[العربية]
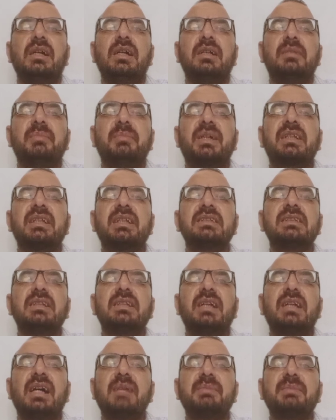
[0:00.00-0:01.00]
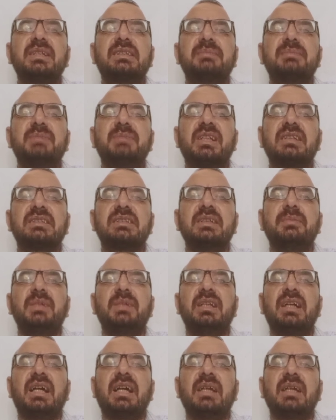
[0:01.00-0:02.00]
المركز الخامس من نصيب
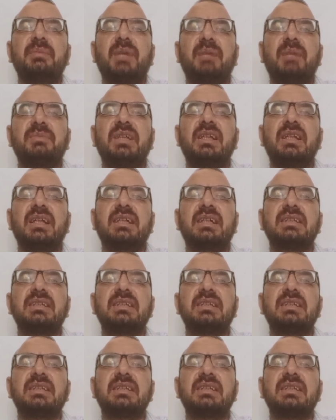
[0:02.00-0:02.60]
اللاعب عبد الله